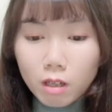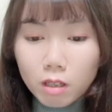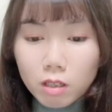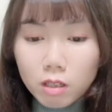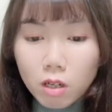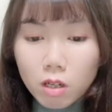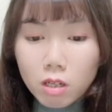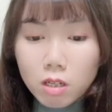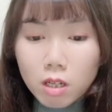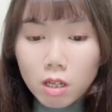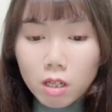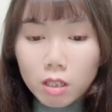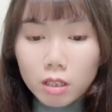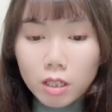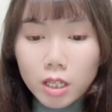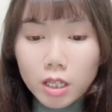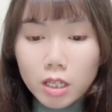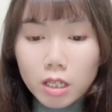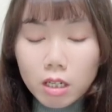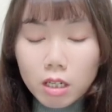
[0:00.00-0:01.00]
đó
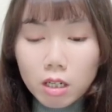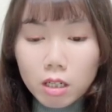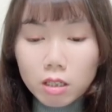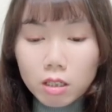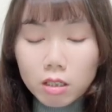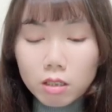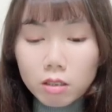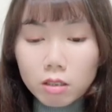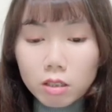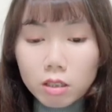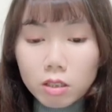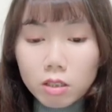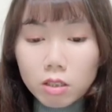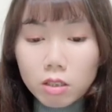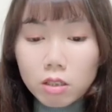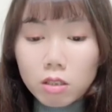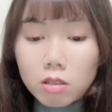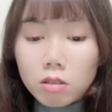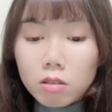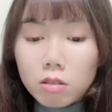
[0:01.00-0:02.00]
thì uh,
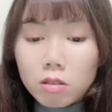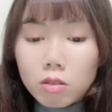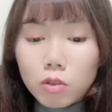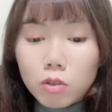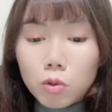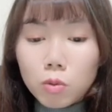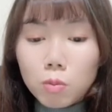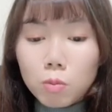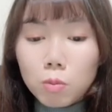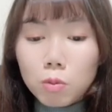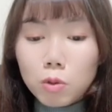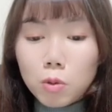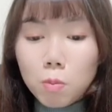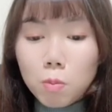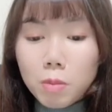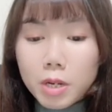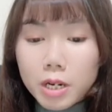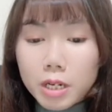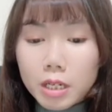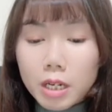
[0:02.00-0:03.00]
lương trung
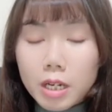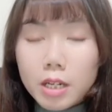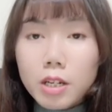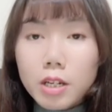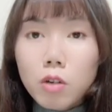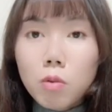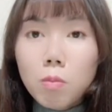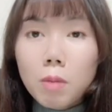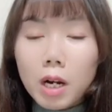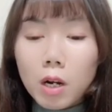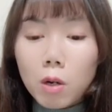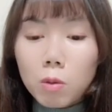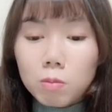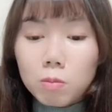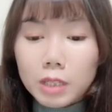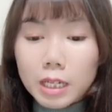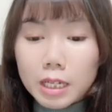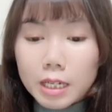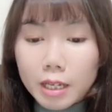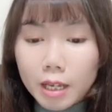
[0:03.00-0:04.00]
trung bình á, nếu mà
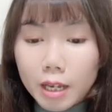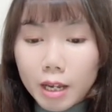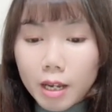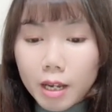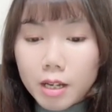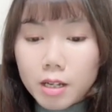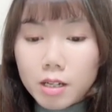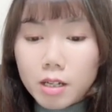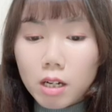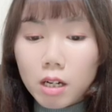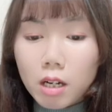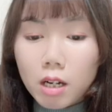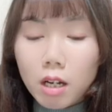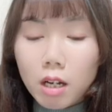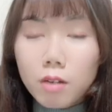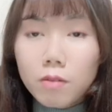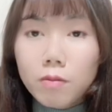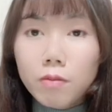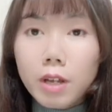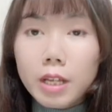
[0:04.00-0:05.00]
không tăng ca
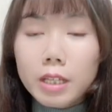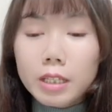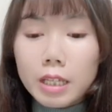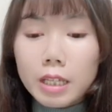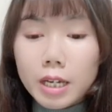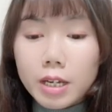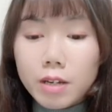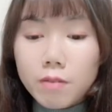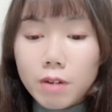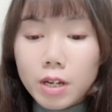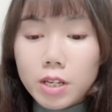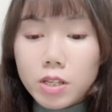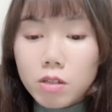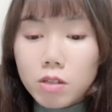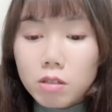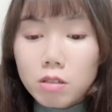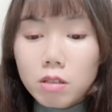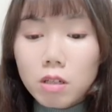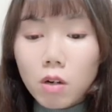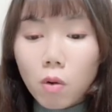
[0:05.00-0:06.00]
uh, về tay và
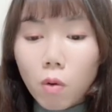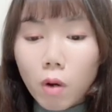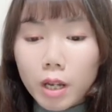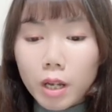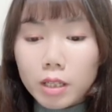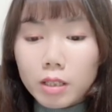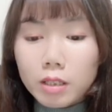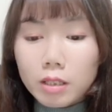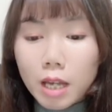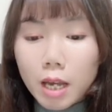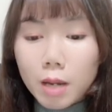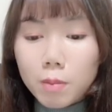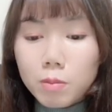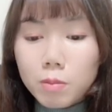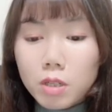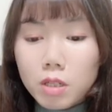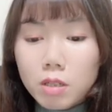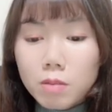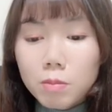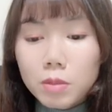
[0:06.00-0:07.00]
dư á, khoảng
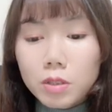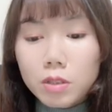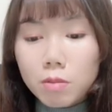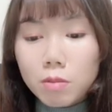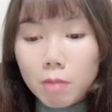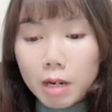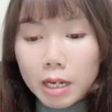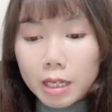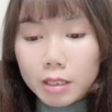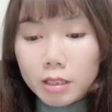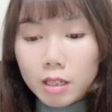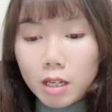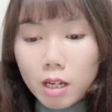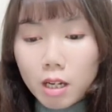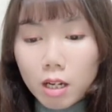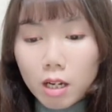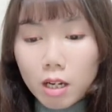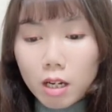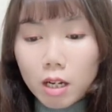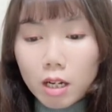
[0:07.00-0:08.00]
8 đến 10 man
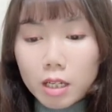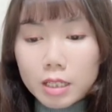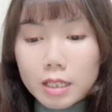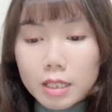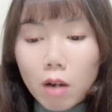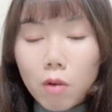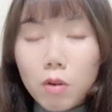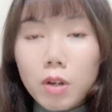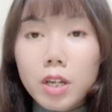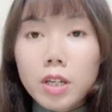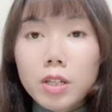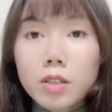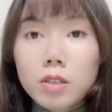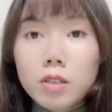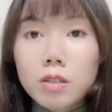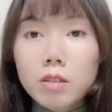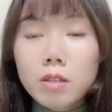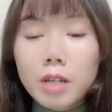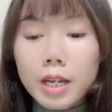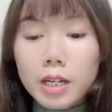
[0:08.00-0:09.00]
uh, sau khi
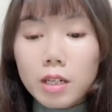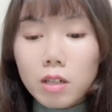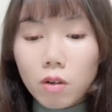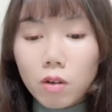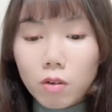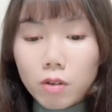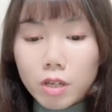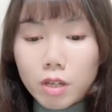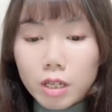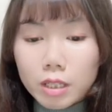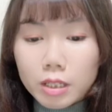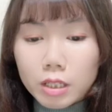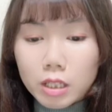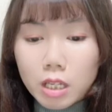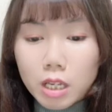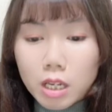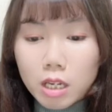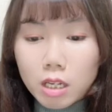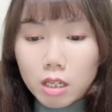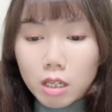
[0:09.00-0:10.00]
trừ các loại uh,
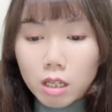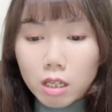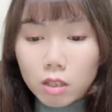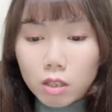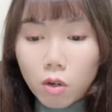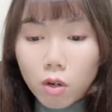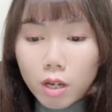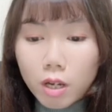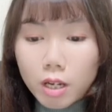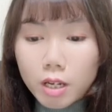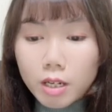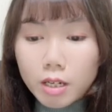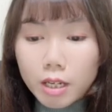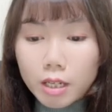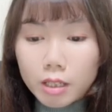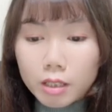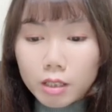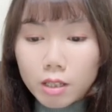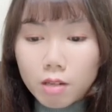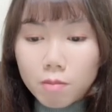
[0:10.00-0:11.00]
tiền thuế
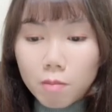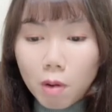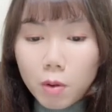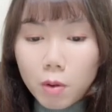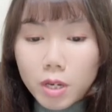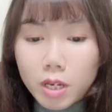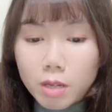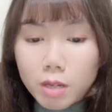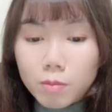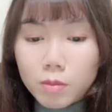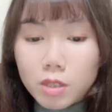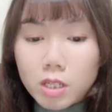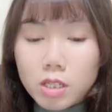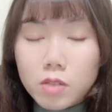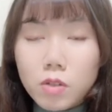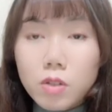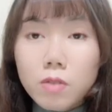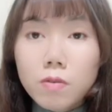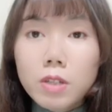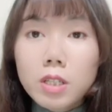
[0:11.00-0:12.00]
nè tiền bảo hiểm
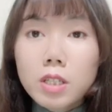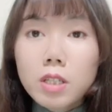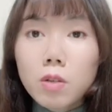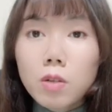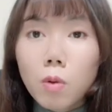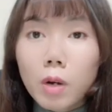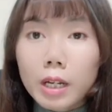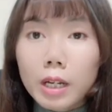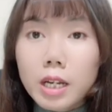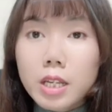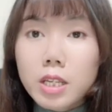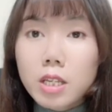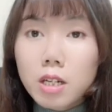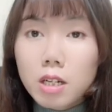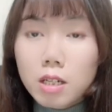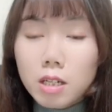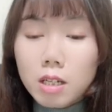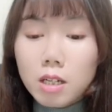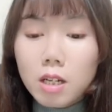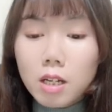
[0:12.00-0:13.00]
tiền chi phí sinh hoạt cá
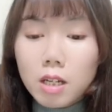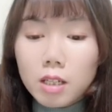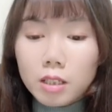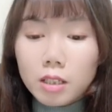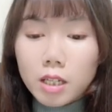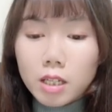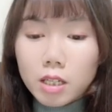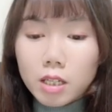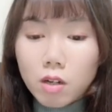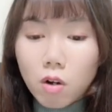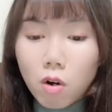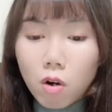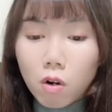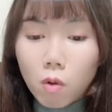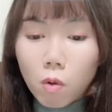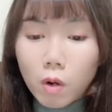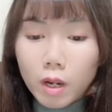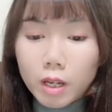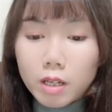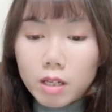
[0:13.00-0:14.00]
nhân á, thì
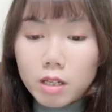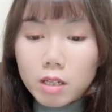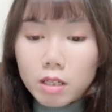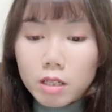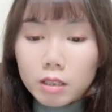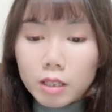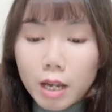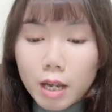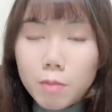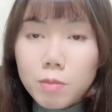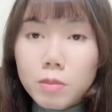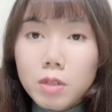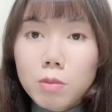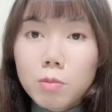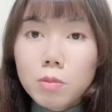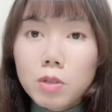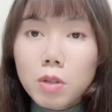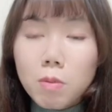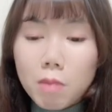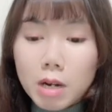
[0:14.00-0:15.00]
còn khoảng 8
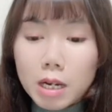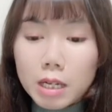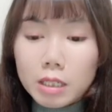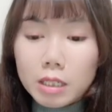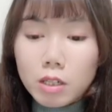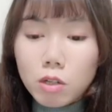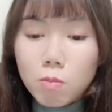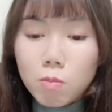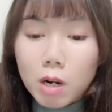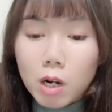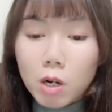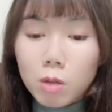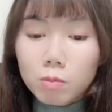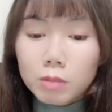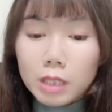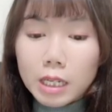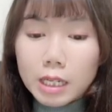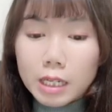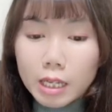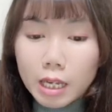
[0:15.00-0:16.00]
đến 10 man nếu mà
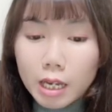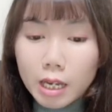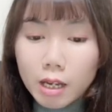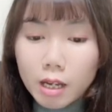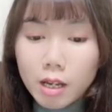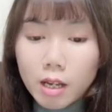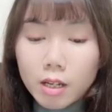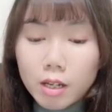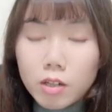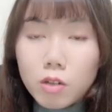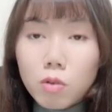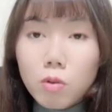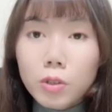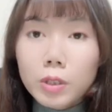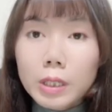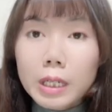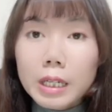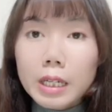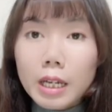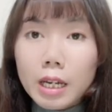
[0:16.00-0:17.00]
không tăng ca nếu
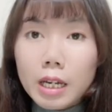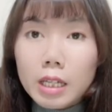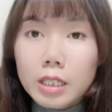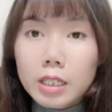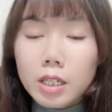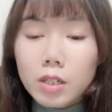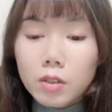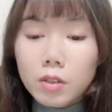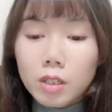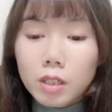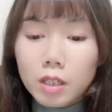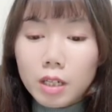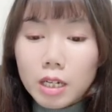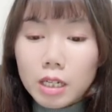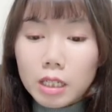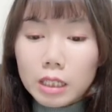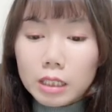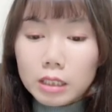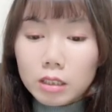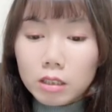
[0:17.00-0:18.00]
có tăng ca thì có
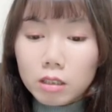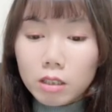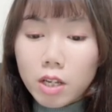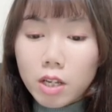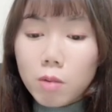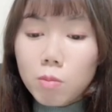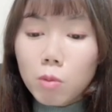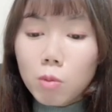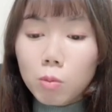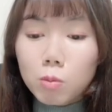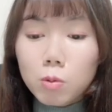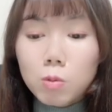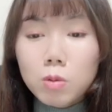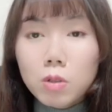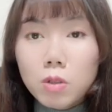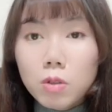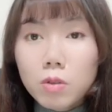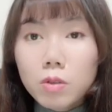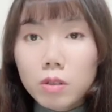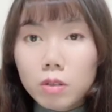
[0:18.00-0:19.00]
thể là thêm một
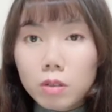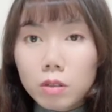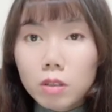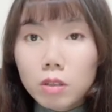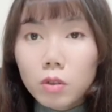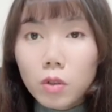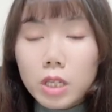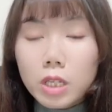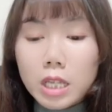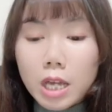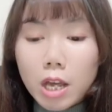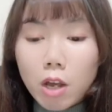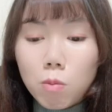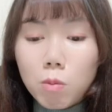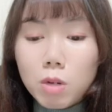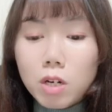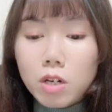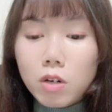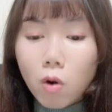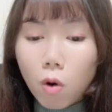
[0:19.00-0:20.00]
chút xíu nữa tùy
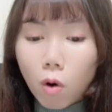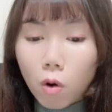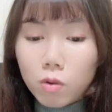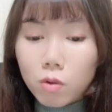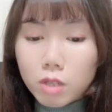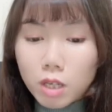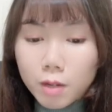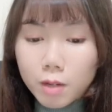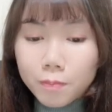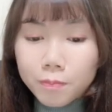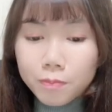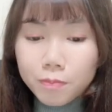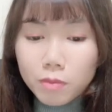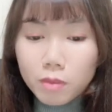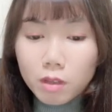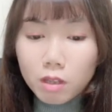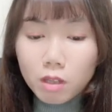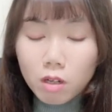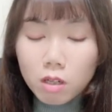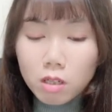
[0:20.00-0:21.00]
theo mức độ nhé
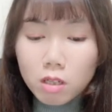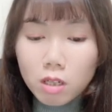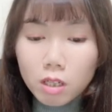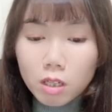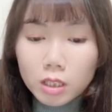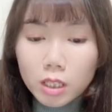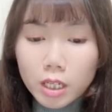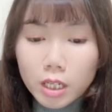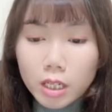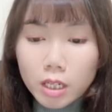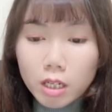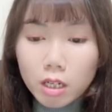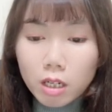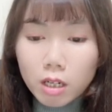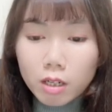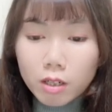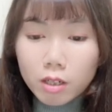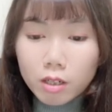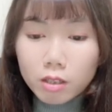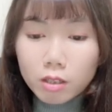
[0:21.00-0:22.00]
đó thì
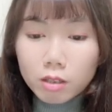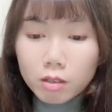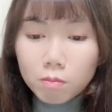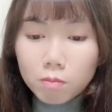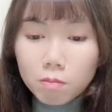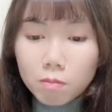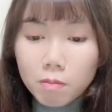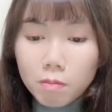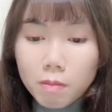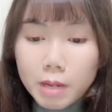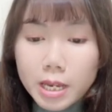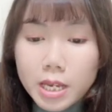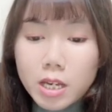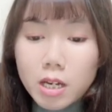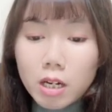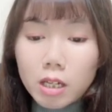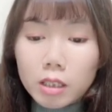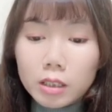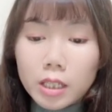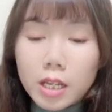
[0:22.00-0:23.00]
uh,
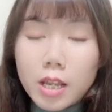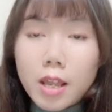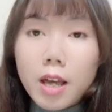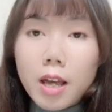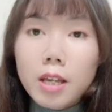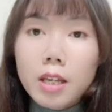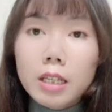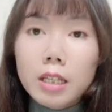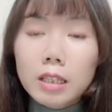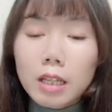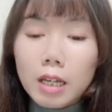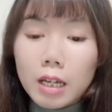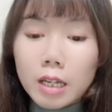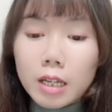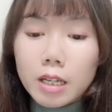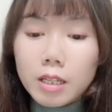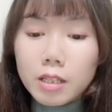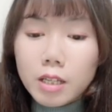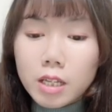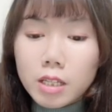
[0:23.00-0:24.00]
bây giờ tỷ giá hiện
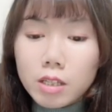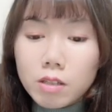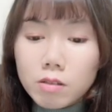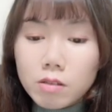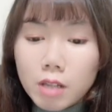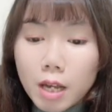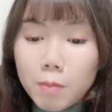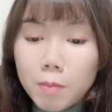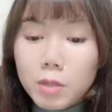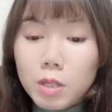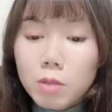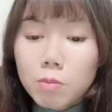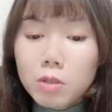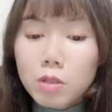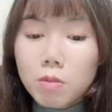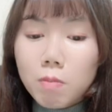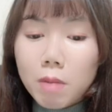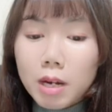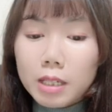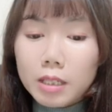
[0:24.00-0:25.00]
tại á, thì từ 8
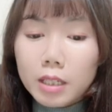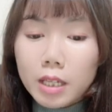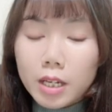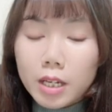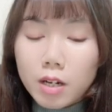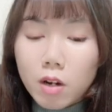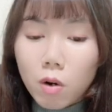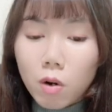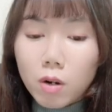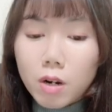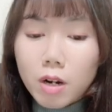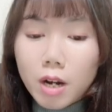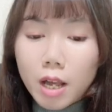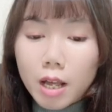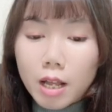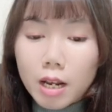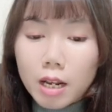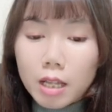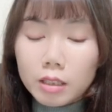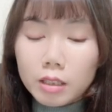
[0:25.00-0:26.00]
đến 10 man thì đổi
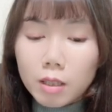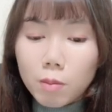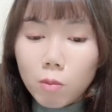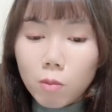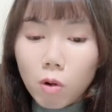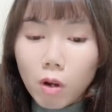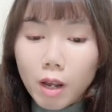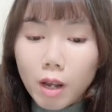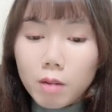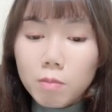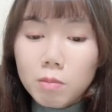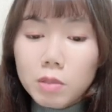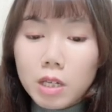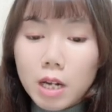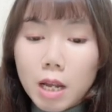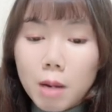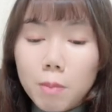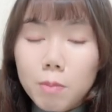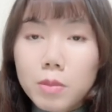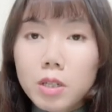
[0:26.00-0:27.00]
ra là tầm khoảng
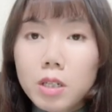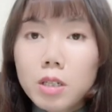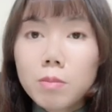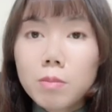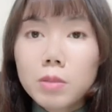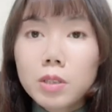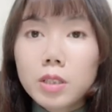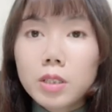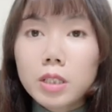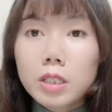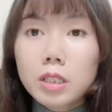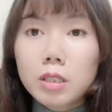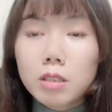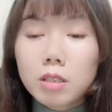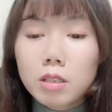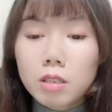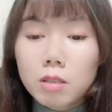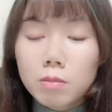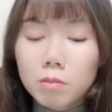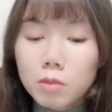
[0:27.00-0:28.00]
15 đến
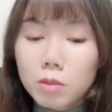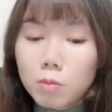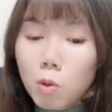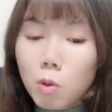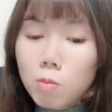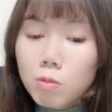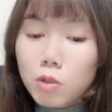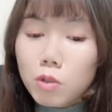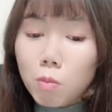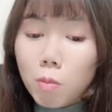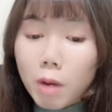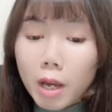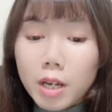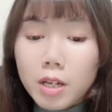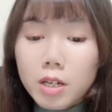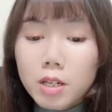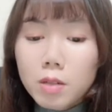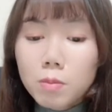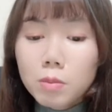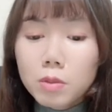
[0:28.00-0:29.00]
10 14 triệu
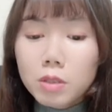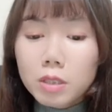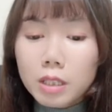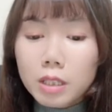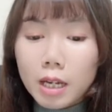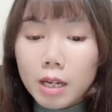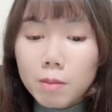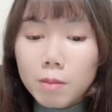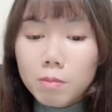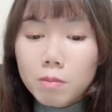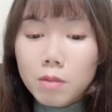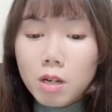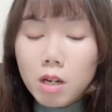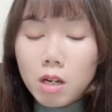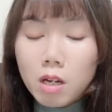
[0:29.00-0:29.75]
mấy đến 18 uh,